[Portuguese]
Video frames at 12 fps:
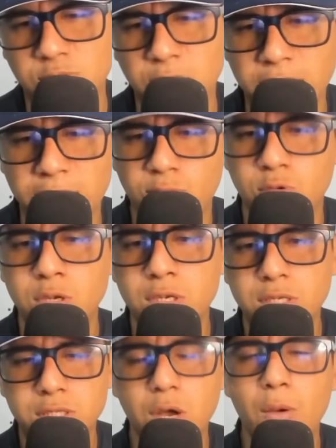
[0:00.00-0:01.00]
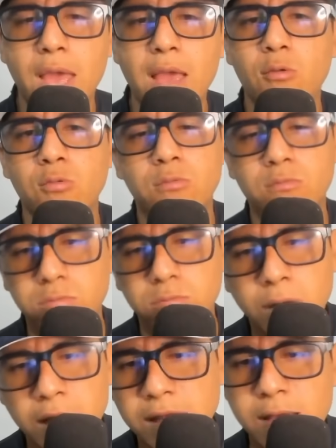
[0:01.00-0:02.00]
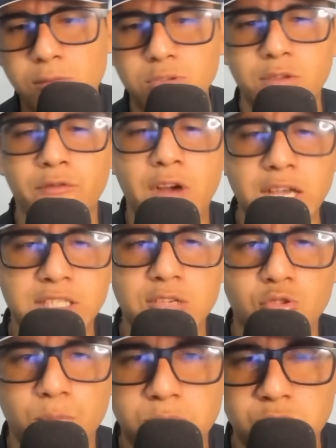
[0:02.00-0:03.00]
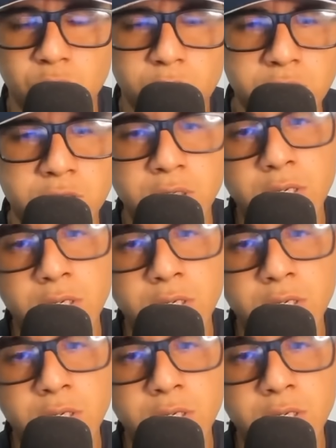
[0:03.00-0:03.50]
elenco não é um, um elenco de vastas opções,